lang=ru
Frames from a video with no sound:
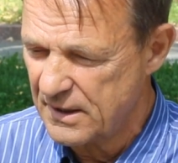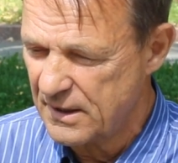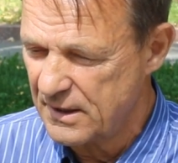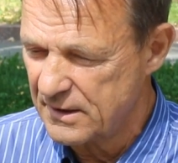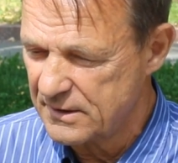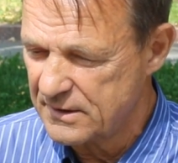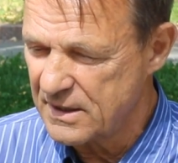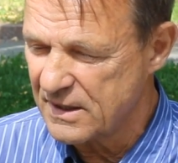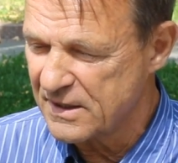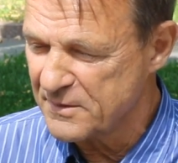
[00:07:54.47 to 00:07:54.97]

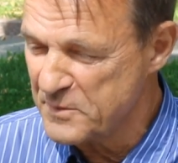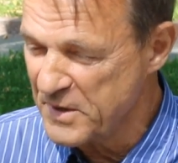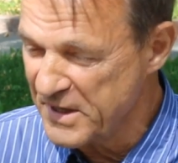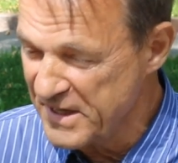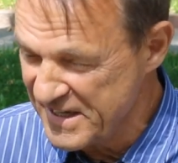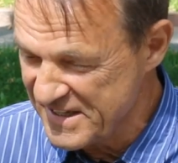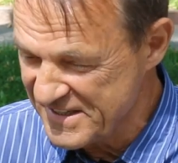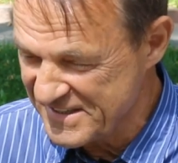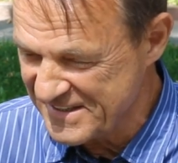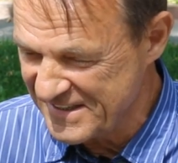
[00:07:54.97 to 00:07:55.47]
э,
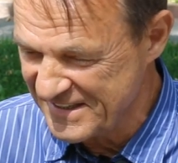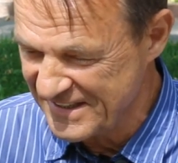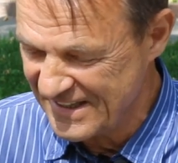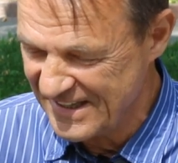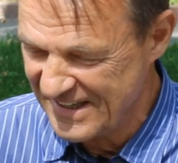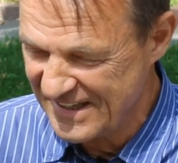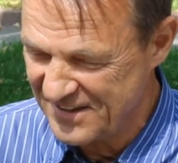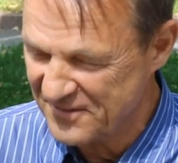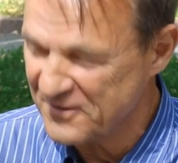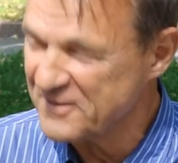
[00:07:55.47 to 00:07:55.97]
Термес
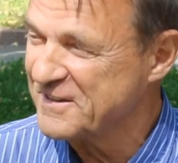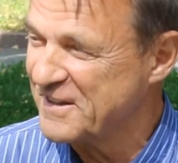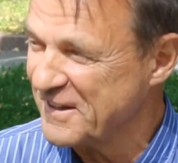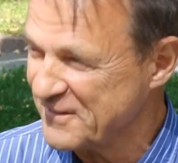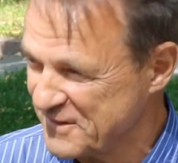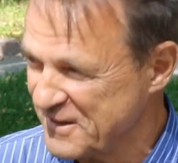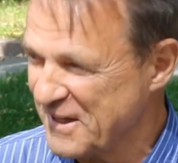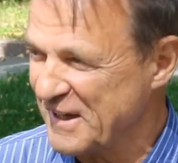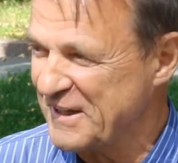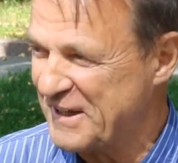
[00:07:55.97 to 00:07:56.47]
вот
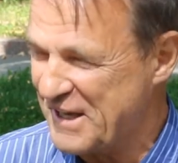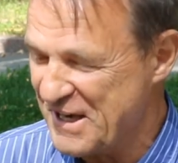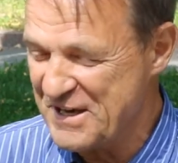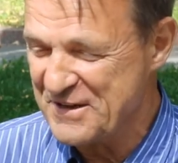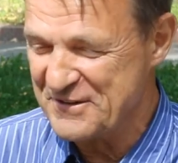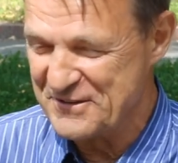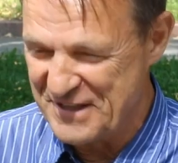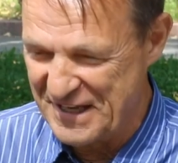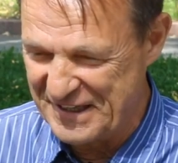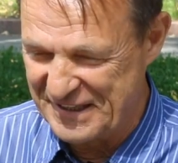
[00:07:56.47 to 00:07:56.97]
там,
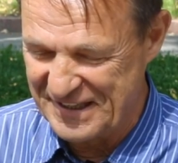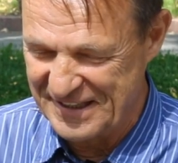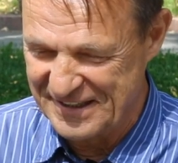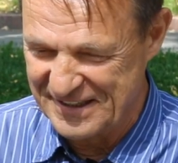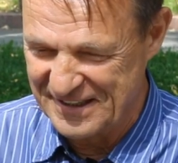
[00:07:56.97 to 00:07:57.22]
такие, там такие